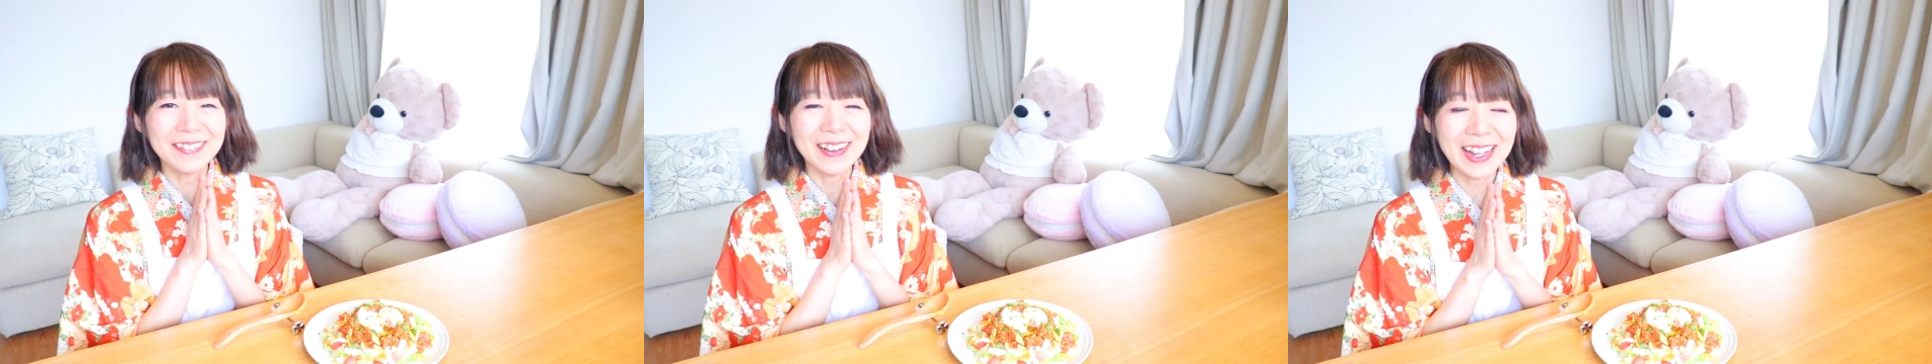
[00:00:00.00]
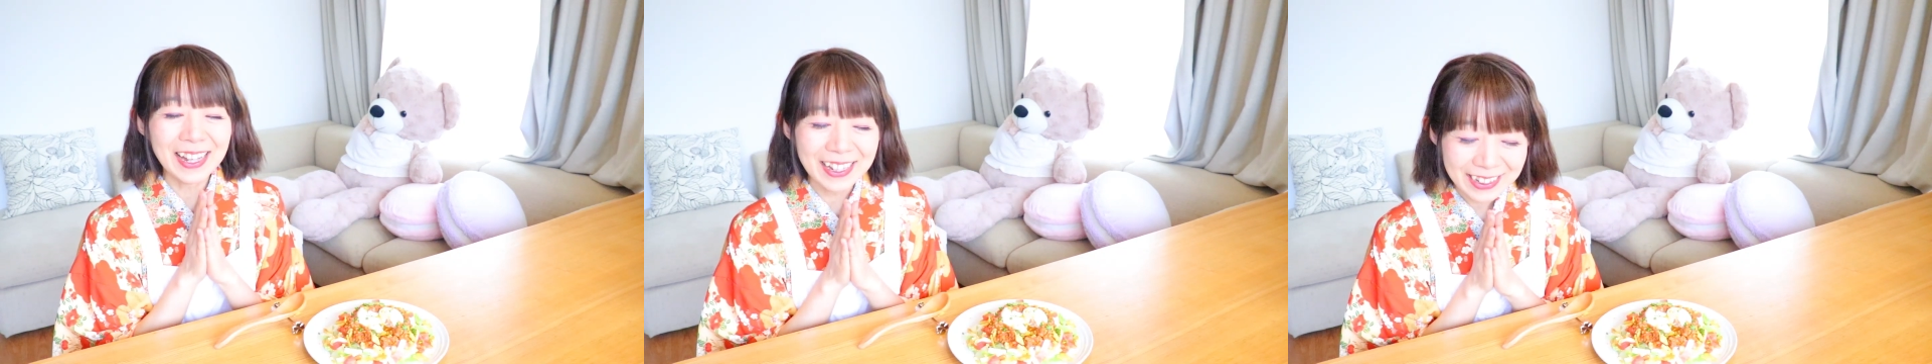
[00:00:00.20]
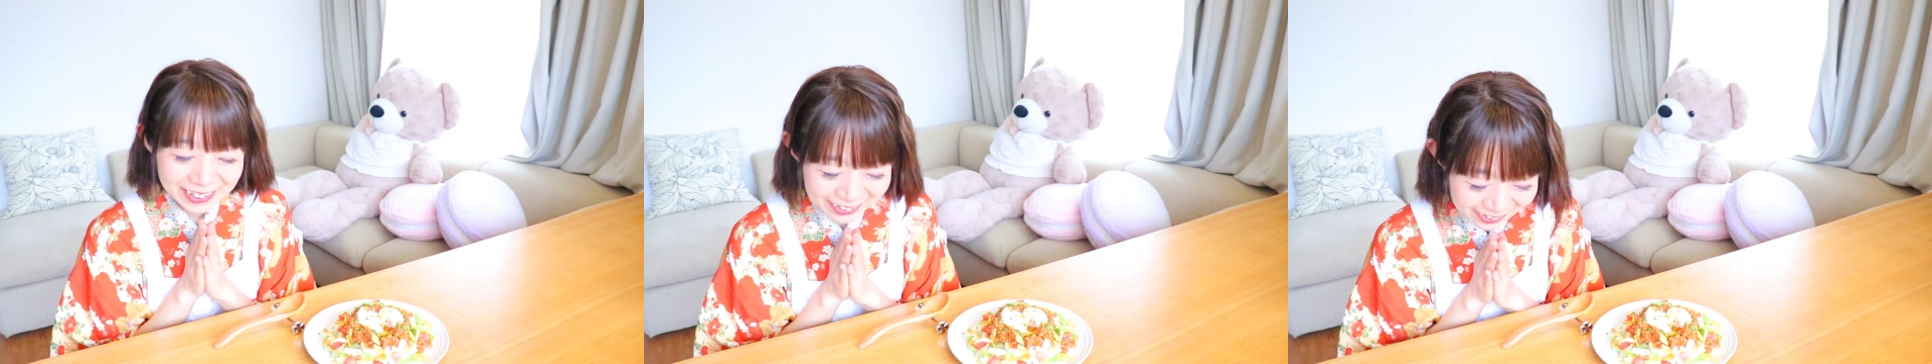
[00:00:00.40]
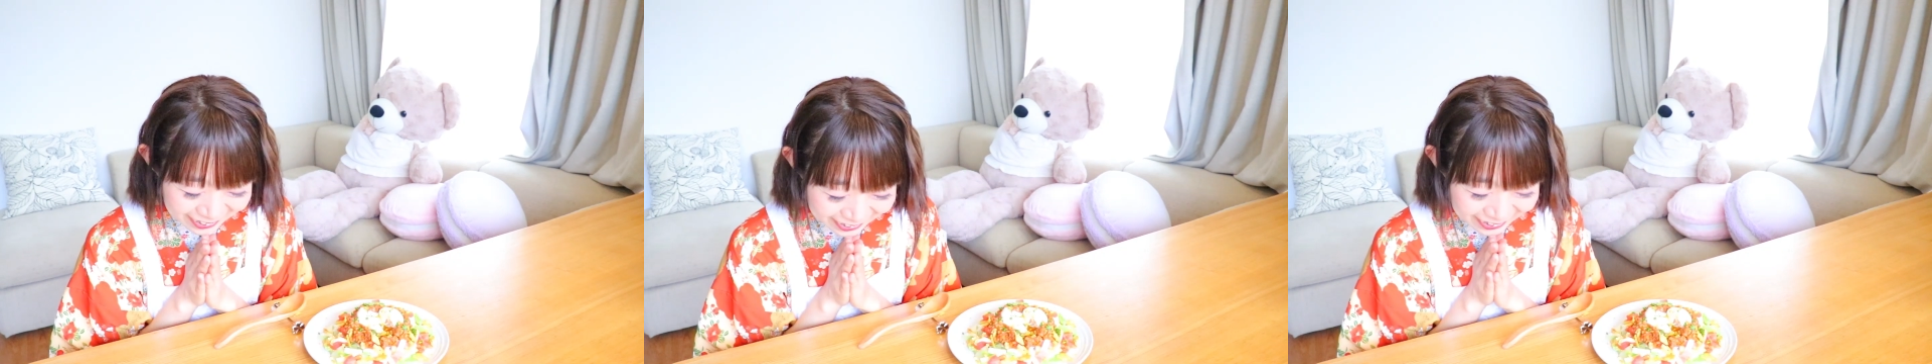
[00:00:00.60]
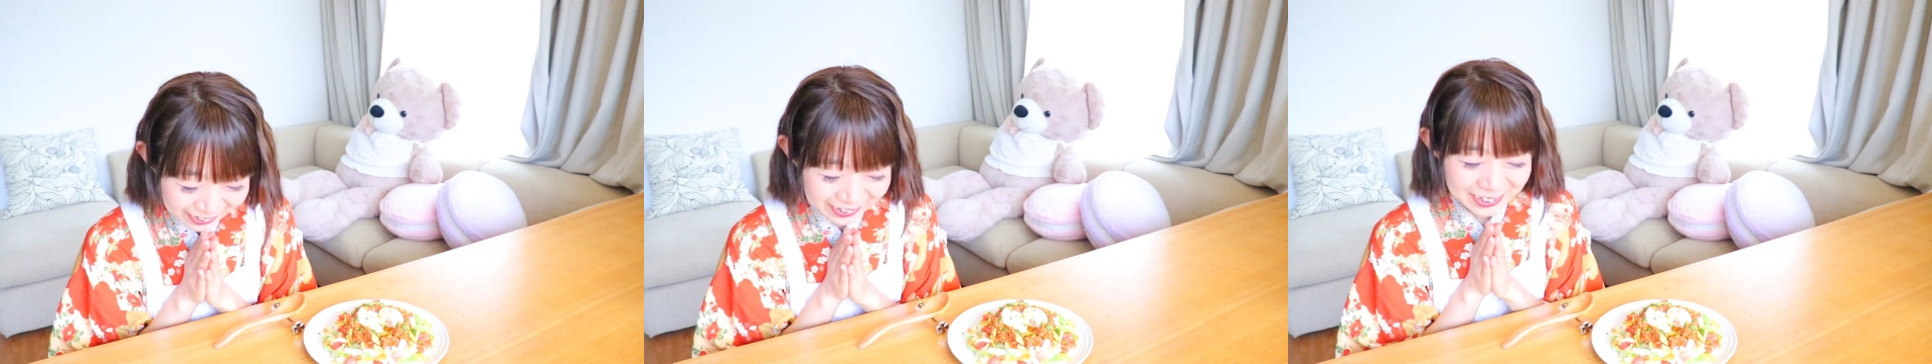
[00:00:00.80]
はい
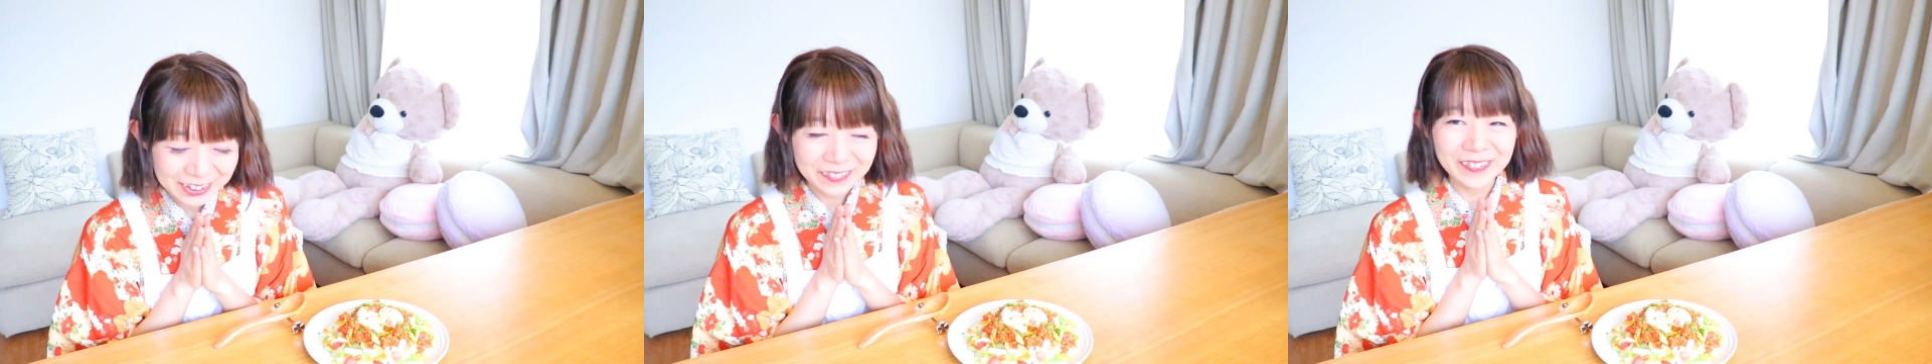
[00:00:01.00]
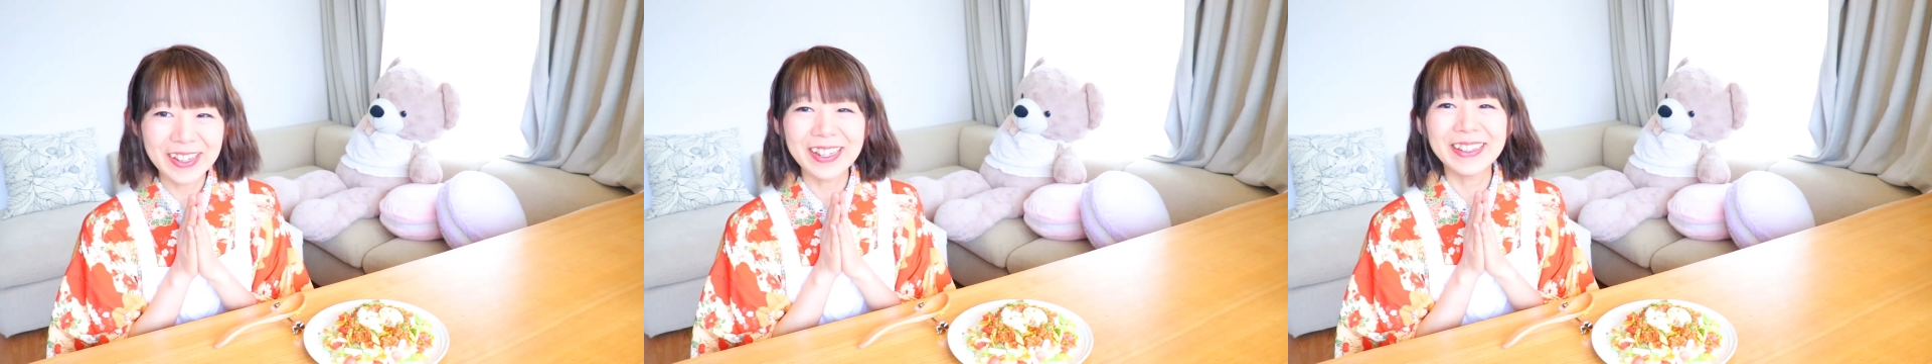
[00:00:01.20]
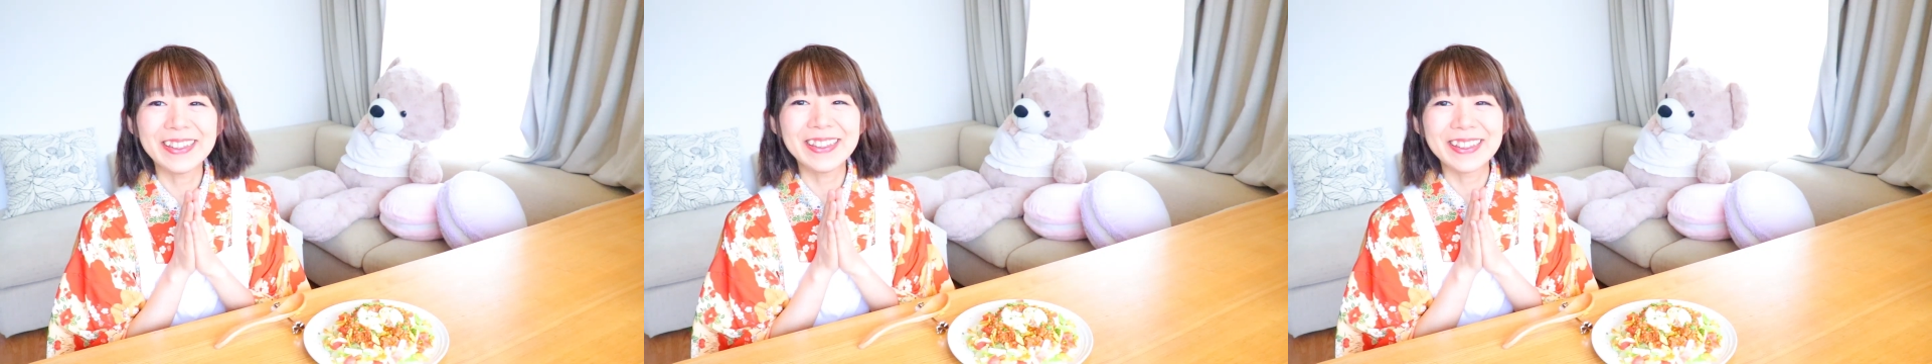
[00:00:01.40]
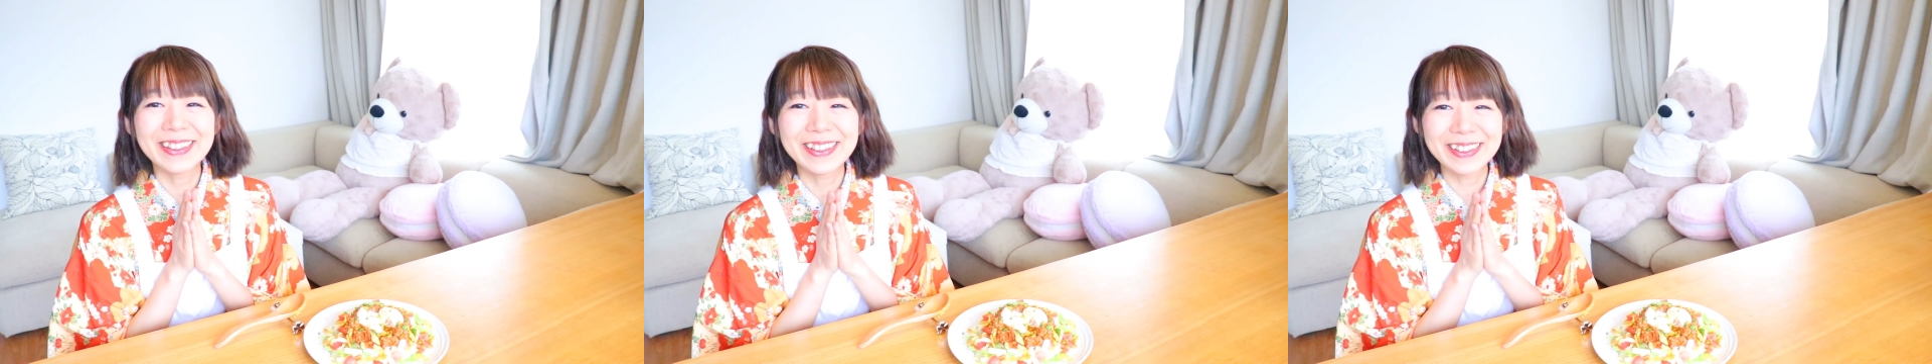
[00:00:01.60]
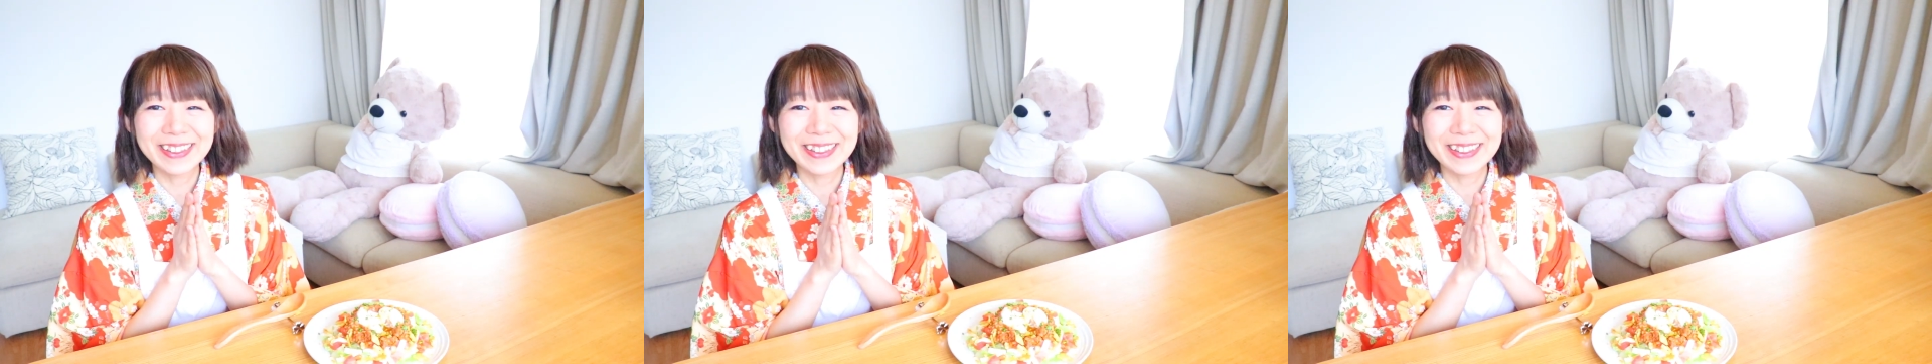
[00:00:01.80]
ただきます